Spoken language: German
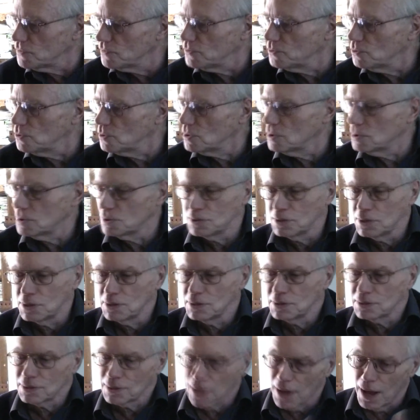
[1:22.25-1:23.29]
für
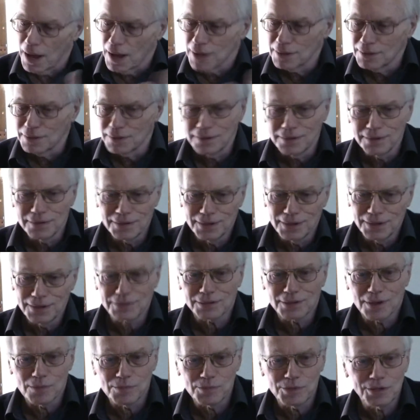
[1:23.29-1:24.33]
den gerade
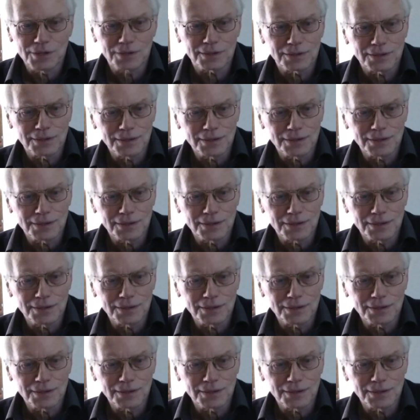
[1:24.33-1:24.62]
etablierten